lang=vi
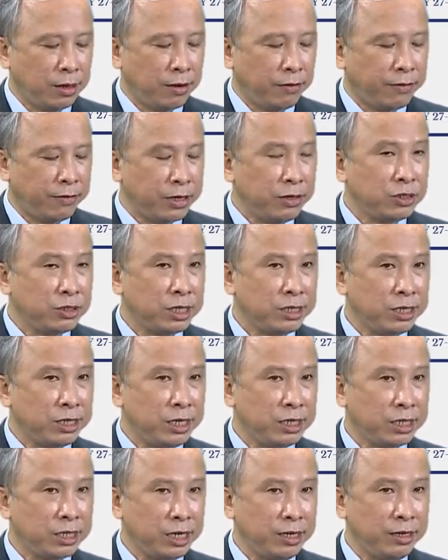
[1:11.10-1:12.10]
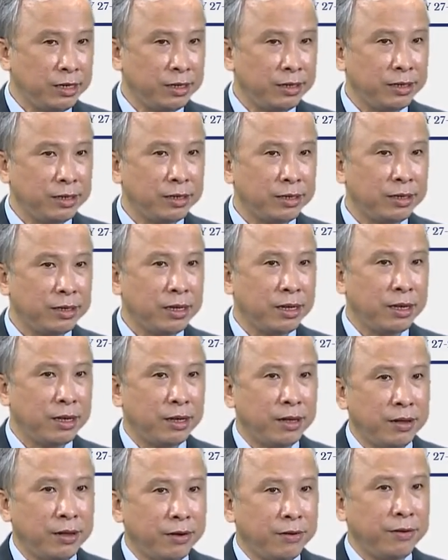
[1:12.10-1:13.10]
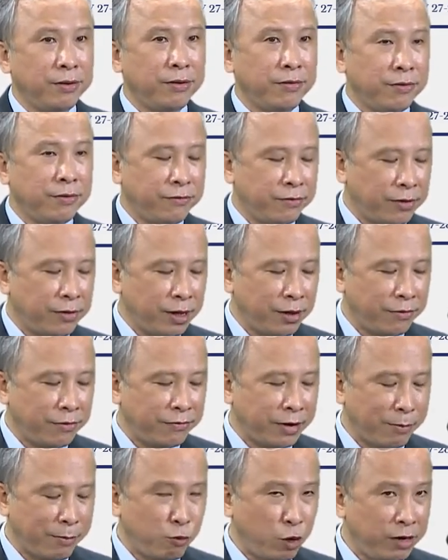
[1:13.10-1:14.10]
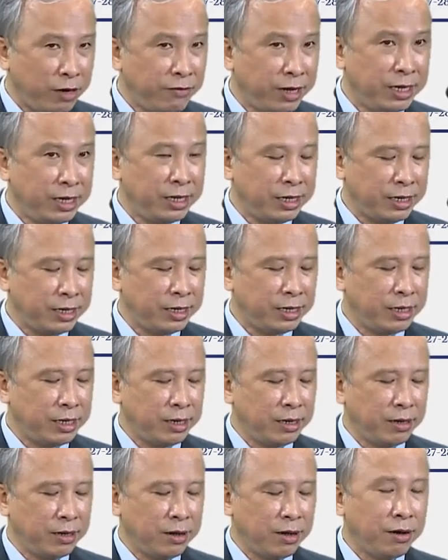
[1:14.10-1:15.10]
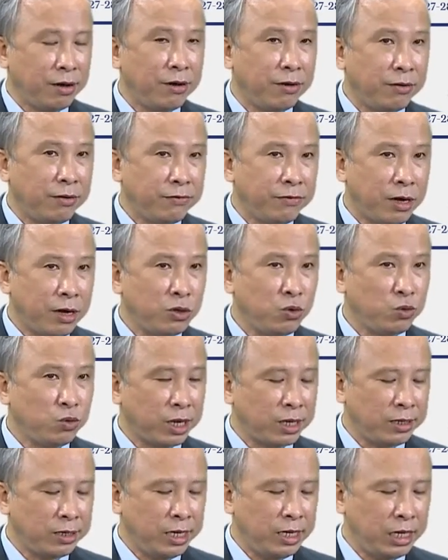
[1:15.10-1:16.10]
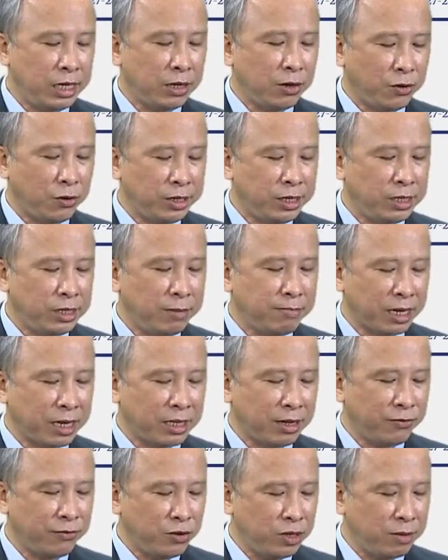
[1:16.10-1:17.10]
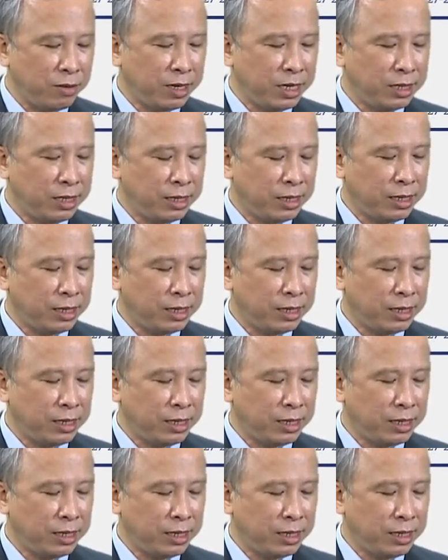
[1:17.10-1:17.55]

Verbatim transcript: Phó giáo sư tiến sĩ ờ, Phạm Nguyễn Vinh, Phó Chủ tịch Liên chi hội Tim mạch Thành phố Hồ Chí Minh.